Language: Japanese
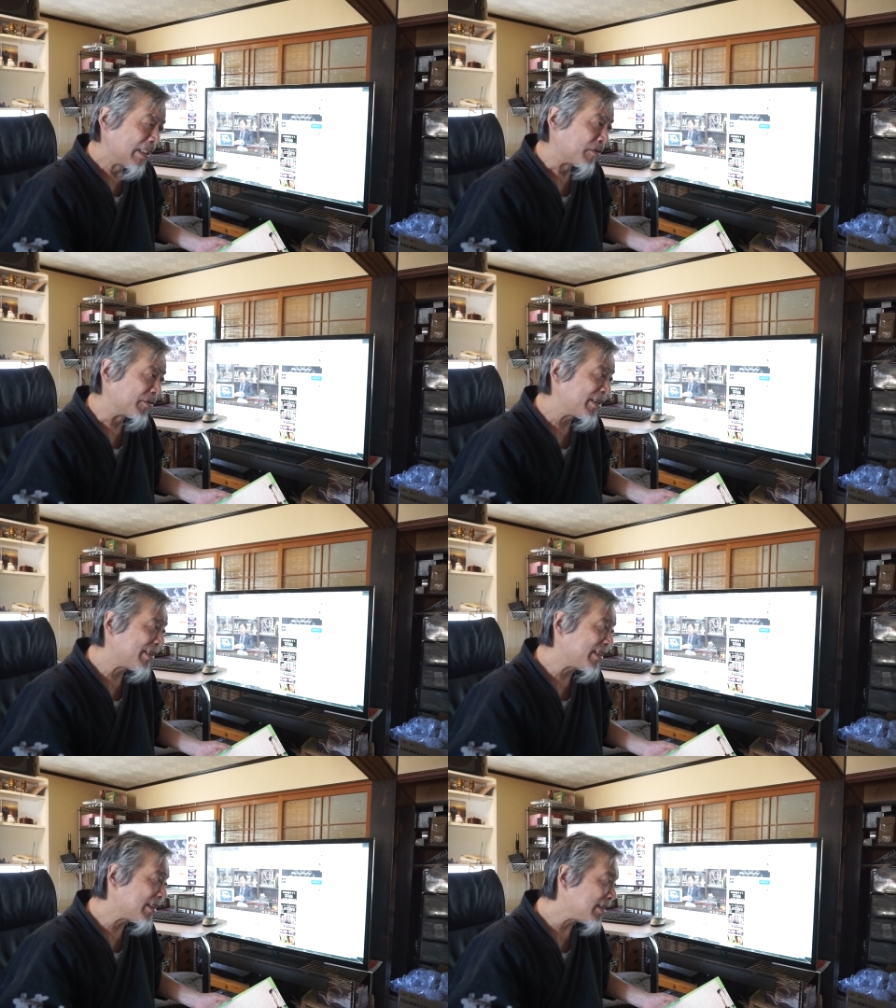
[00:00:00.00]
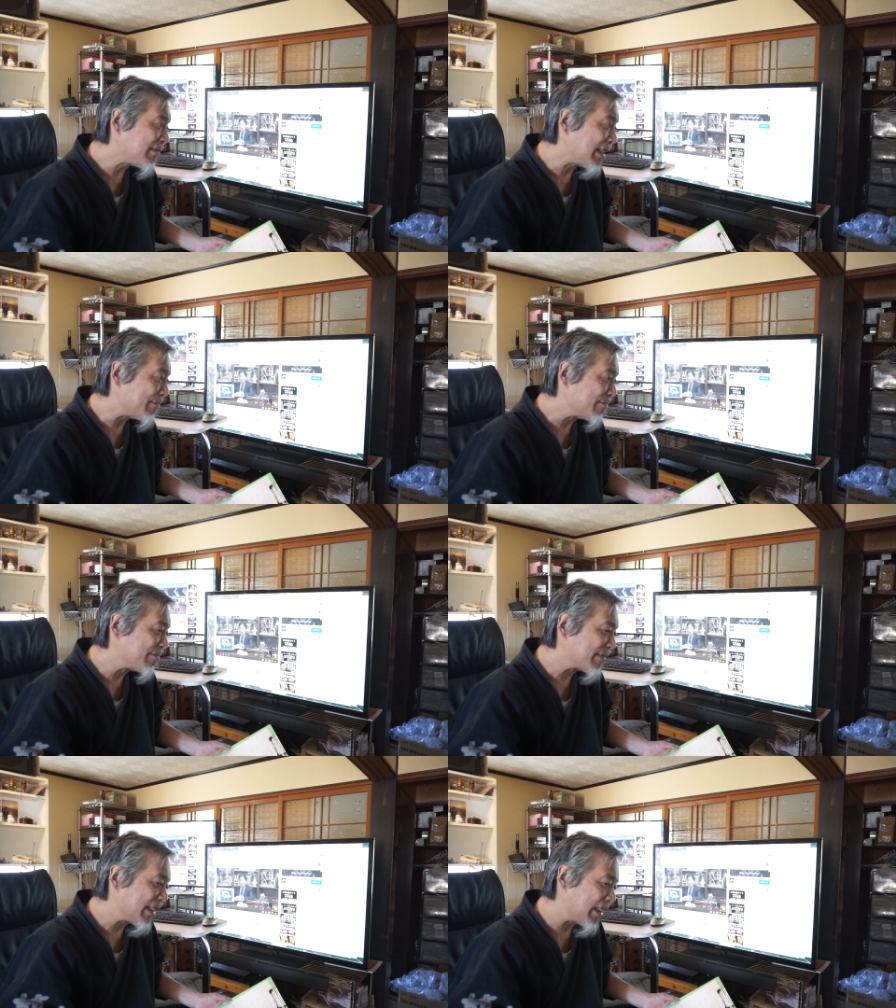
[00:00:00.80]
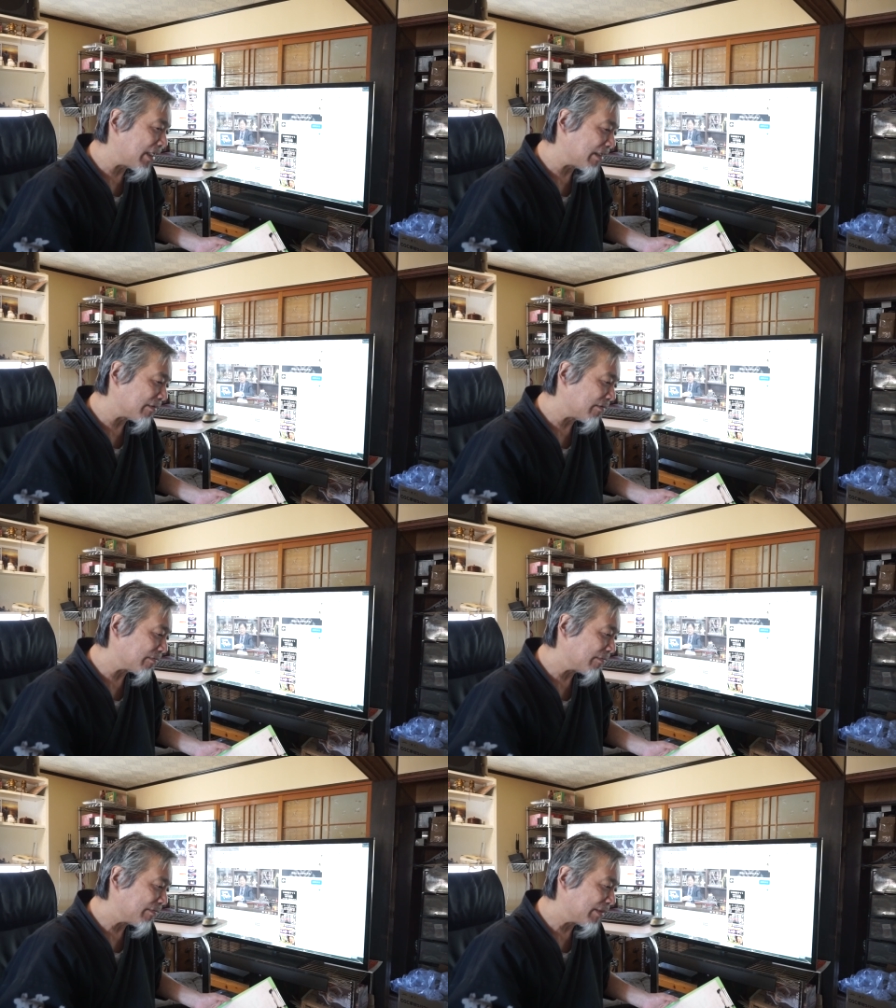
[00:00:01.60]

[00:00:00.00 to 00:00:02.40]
個人的にはあの